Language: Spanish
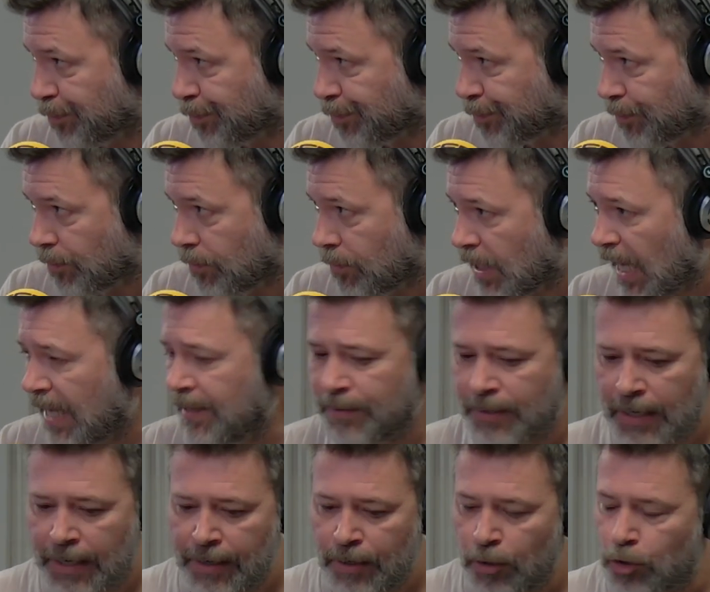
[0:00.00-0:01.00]
Sí.
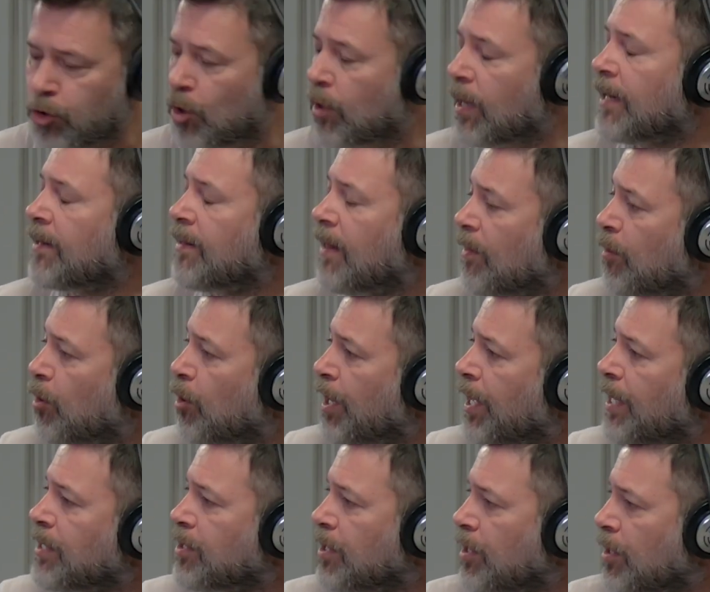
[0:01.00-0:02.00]
entre los
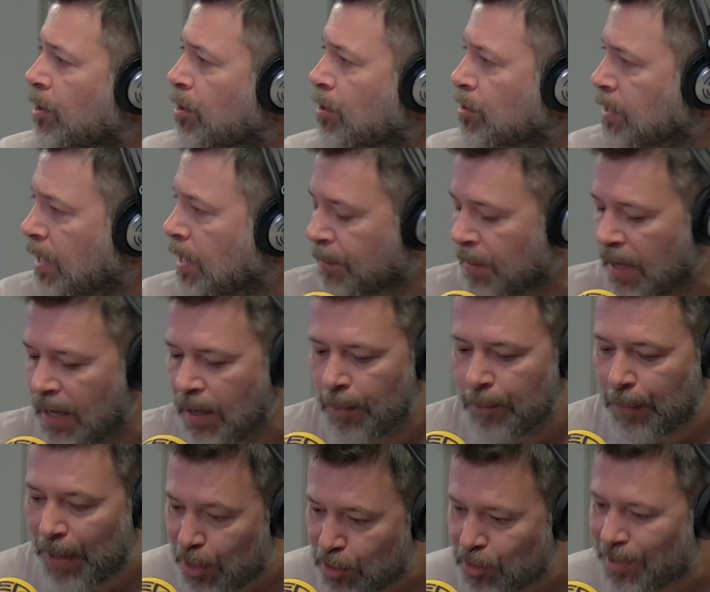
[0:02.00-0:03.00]
organizadores y los
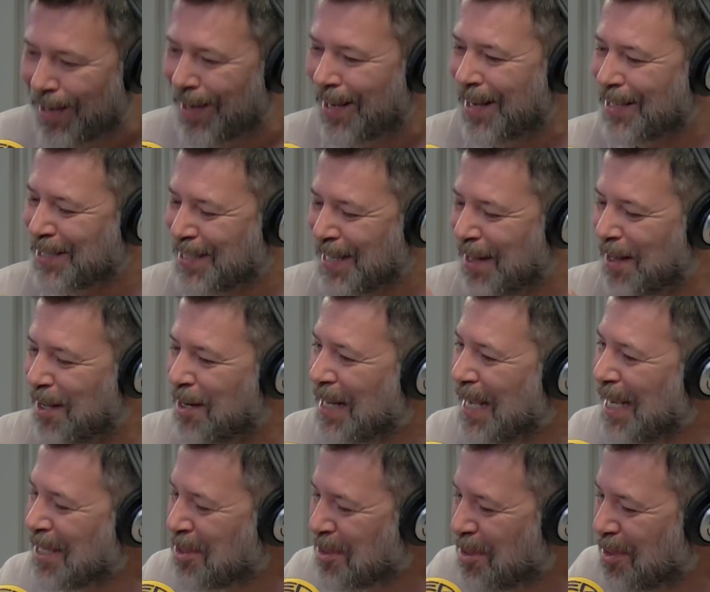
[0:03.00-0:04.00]
Pero es que se ha dado el
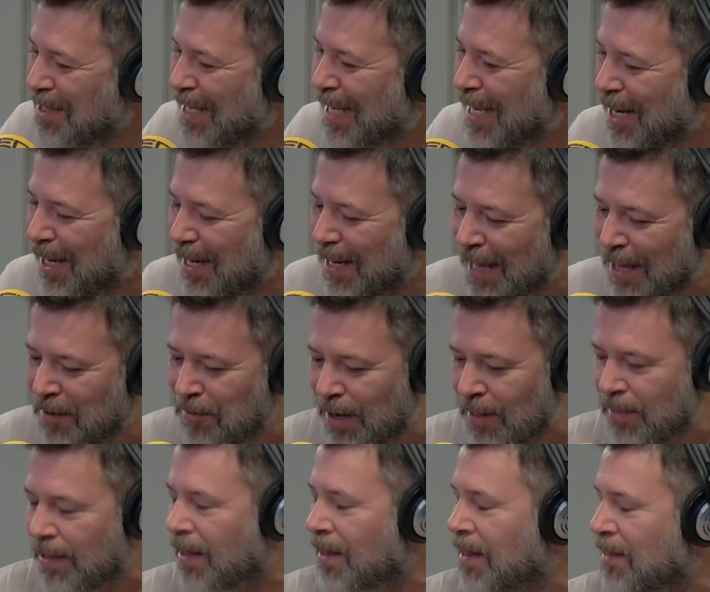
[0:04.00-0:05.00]
caso de que la
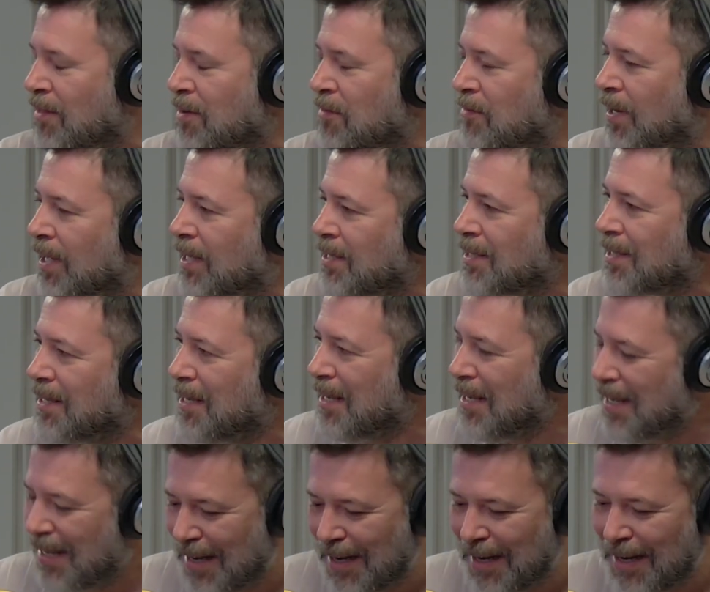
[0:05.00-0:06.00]
diferencia de cifras
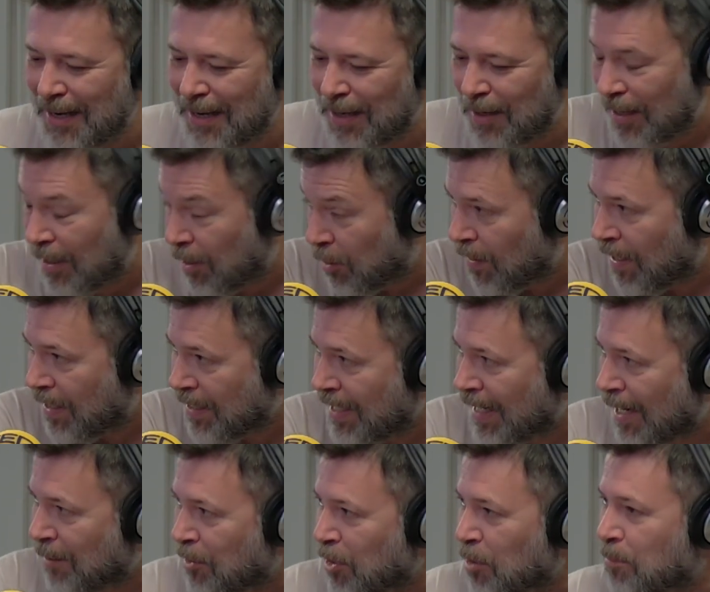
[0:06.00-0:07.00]
eh, en lo de
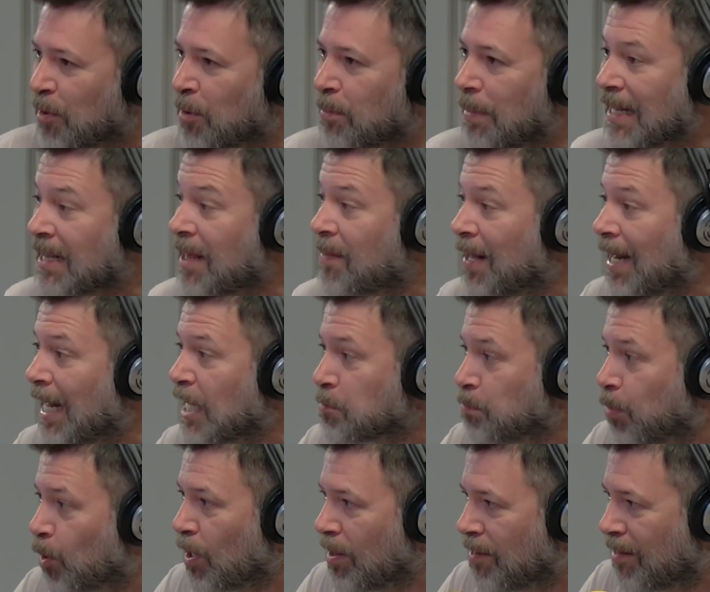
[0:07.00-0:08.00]
ayer ha venido por parte de las
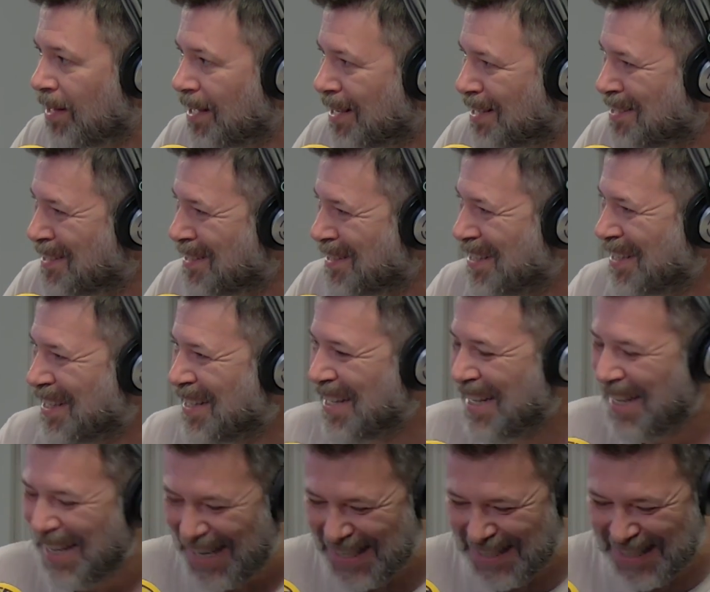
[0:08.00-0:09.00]
policías. Vale.
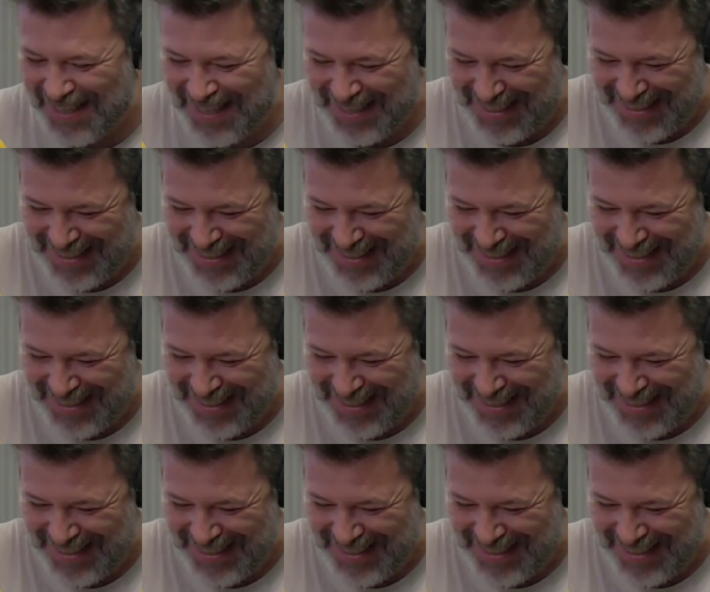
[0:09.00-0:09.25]
Es decir,